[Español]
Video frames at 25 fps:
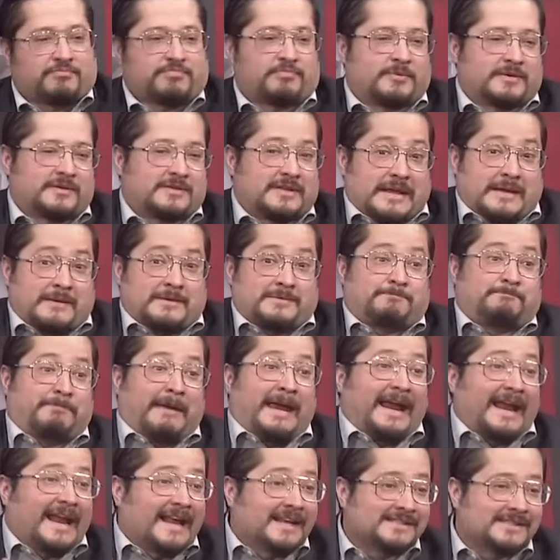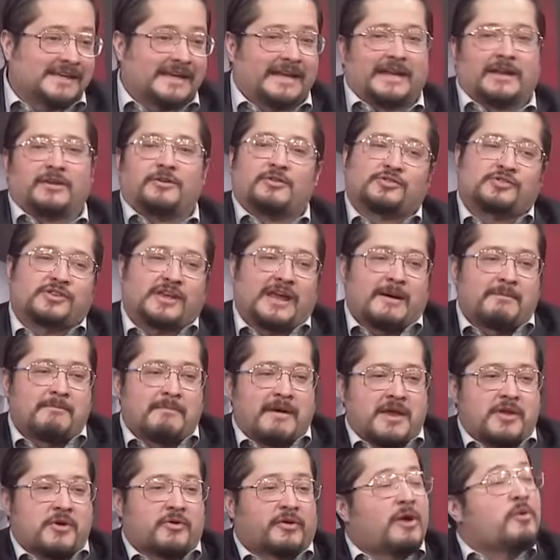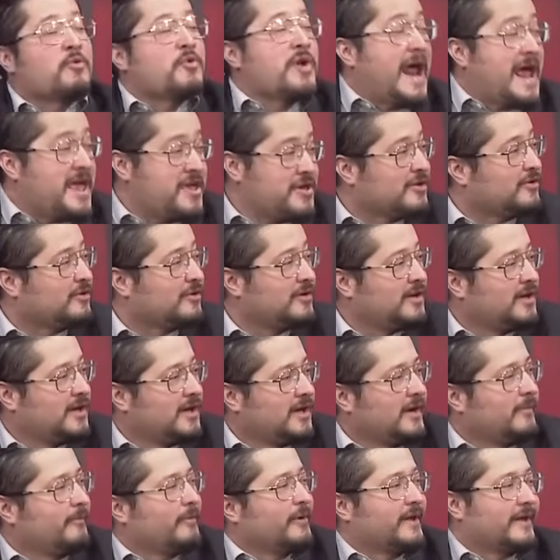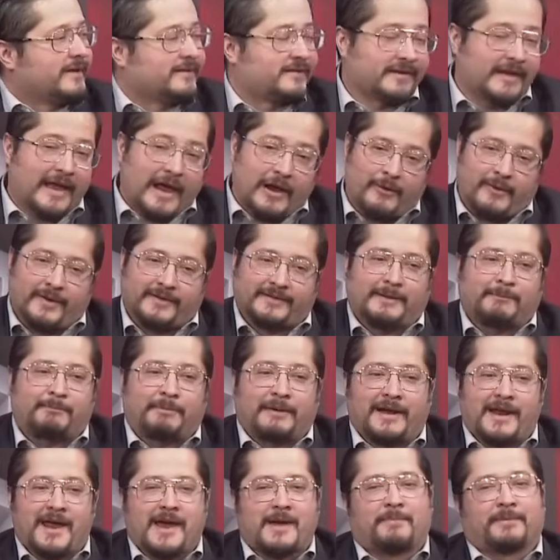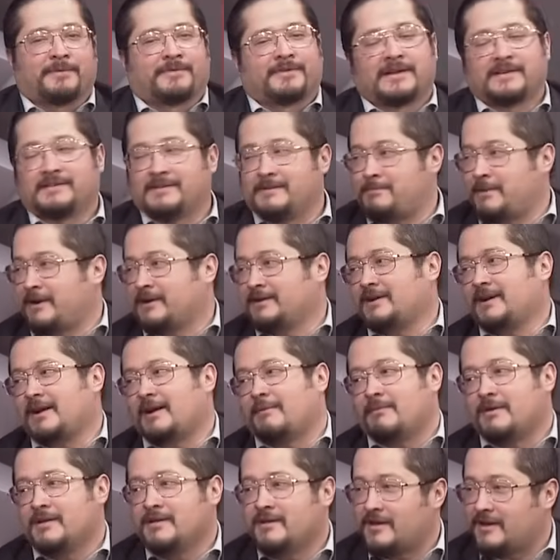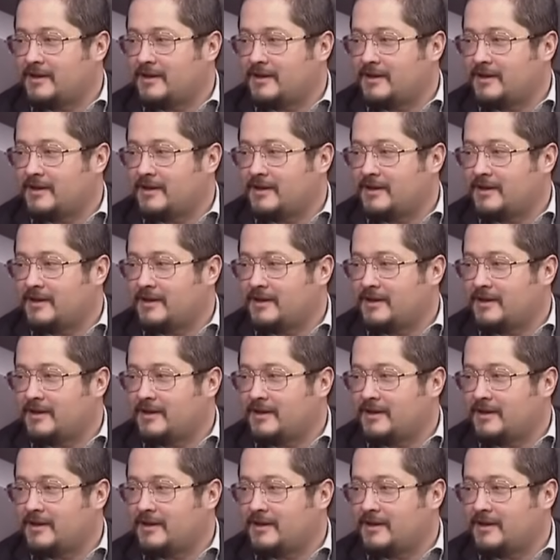pues, esperas que no sea mayor a un año. Porque si ya lo vas a pelear, pues ahí sí prácticamente... Sí, porque